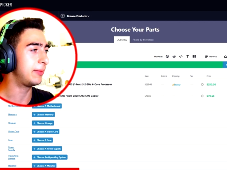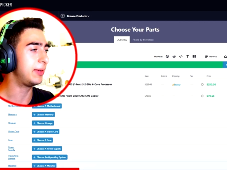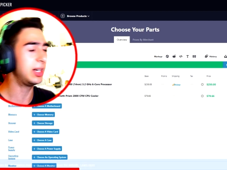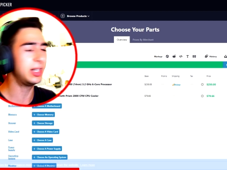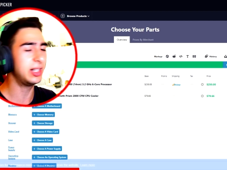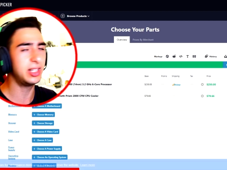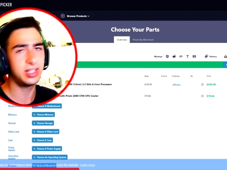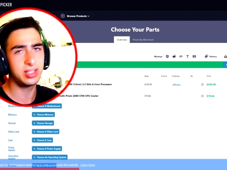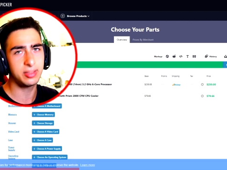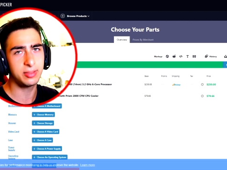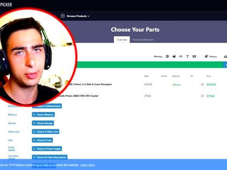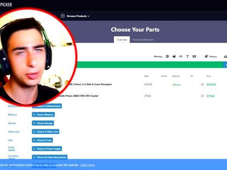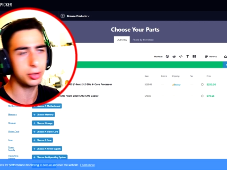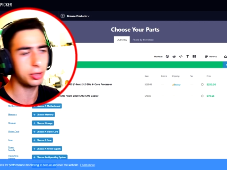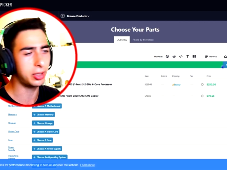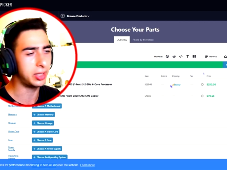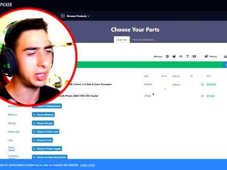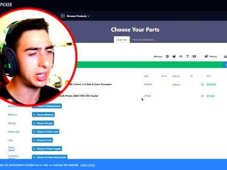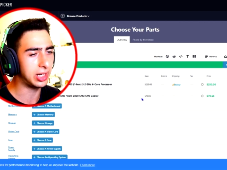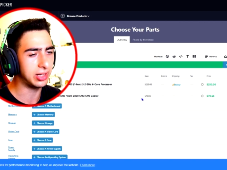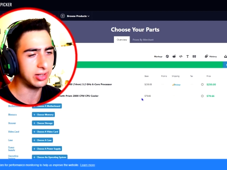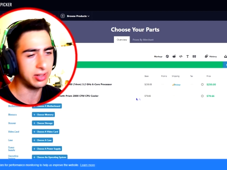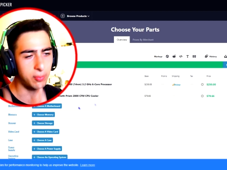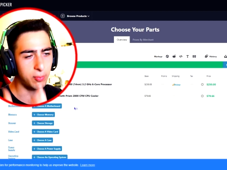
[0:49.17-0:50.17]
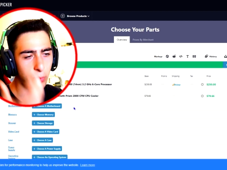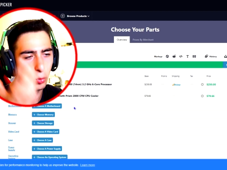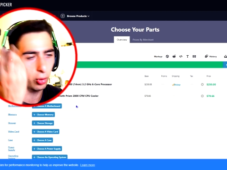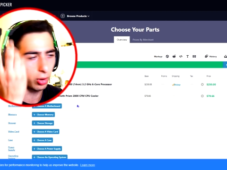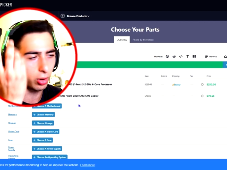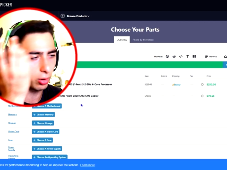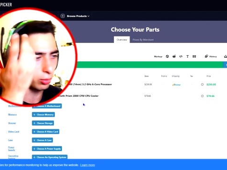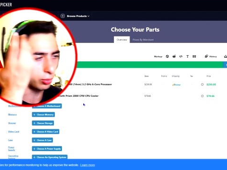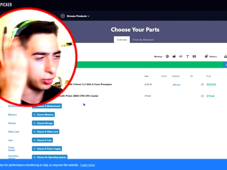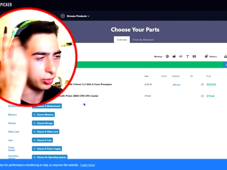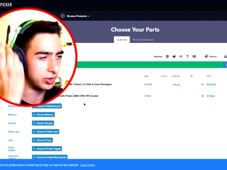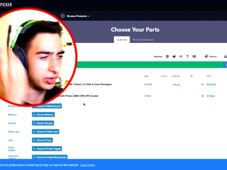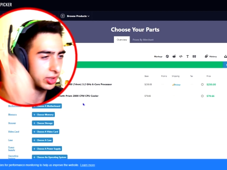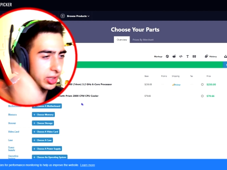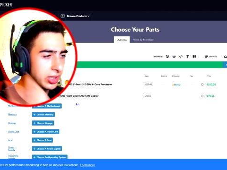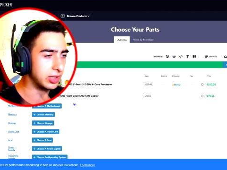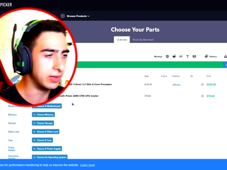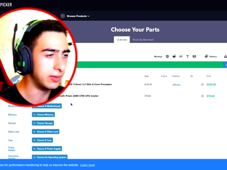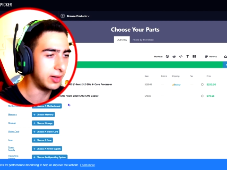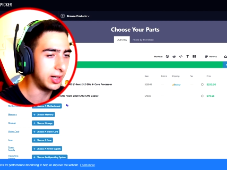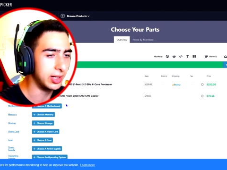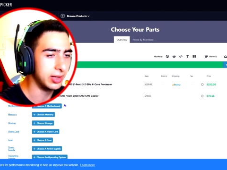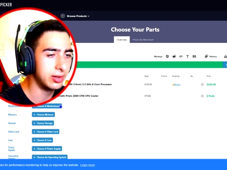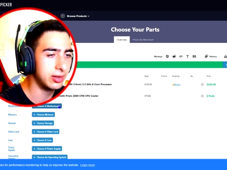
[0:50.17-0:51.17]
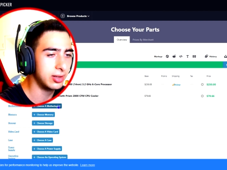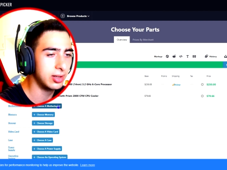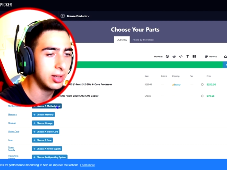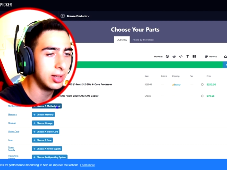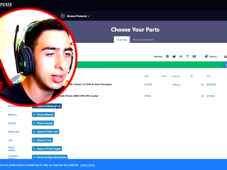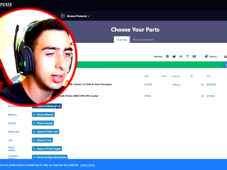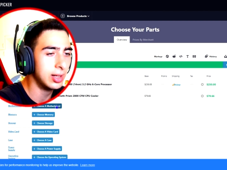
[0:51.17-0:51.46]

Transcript: alla fine il dissipatore neanche è si ammucca così tante watt